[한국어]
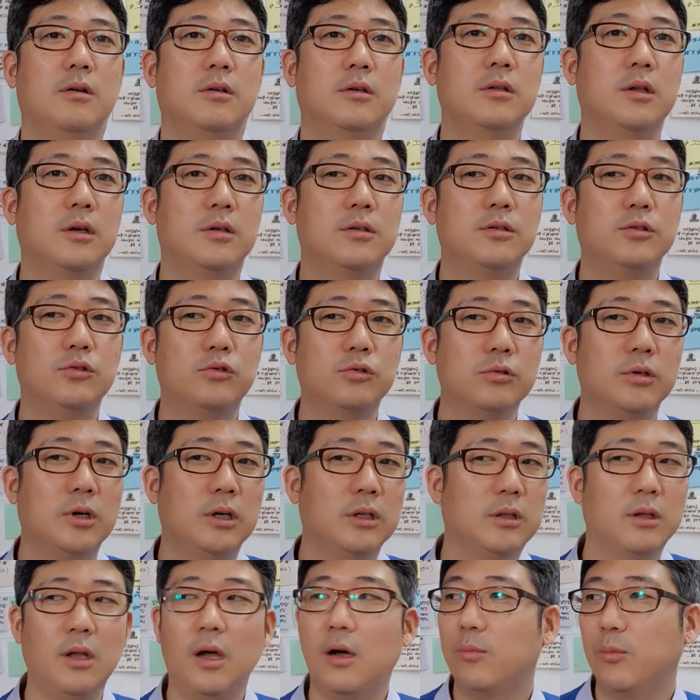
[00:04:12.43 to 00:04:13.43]
근데 그
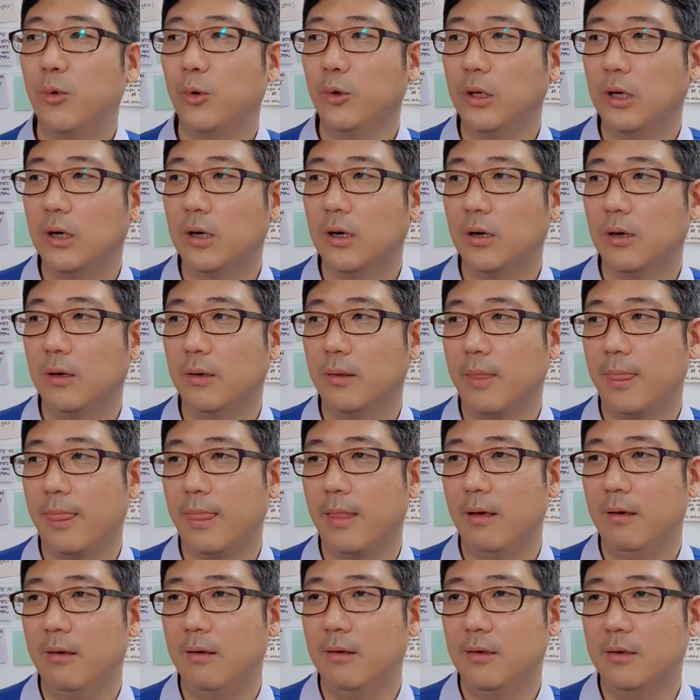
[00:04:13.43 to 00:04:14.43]
순간 딱 보니까
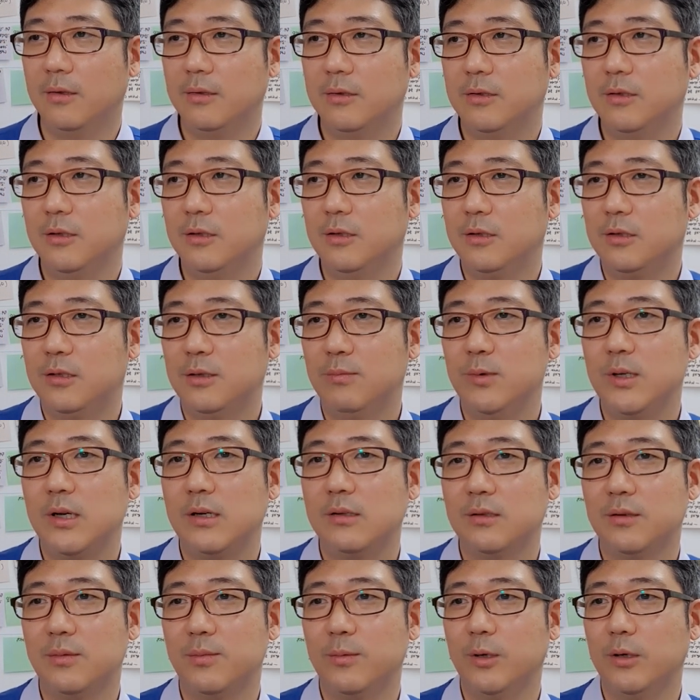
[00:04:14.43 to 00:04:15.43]
3D
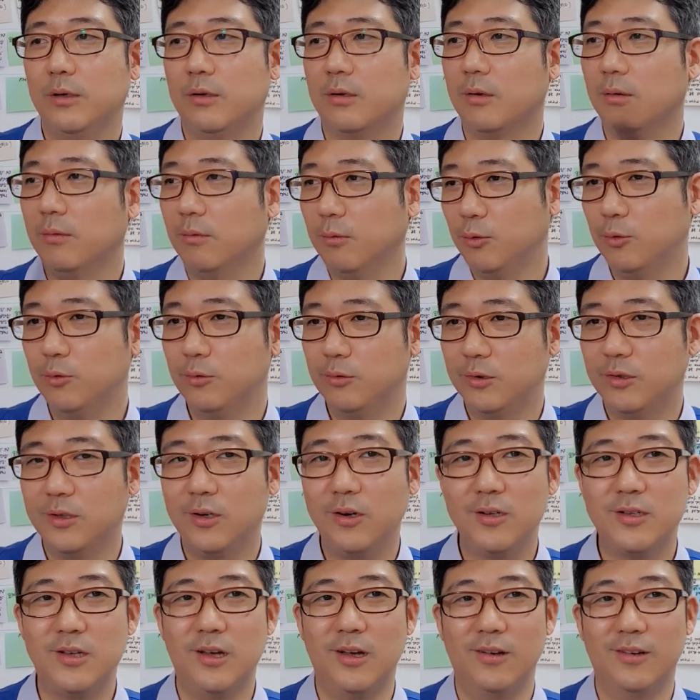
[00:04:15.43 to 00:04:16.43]
팀장님이 이렇게 툭 쓰러져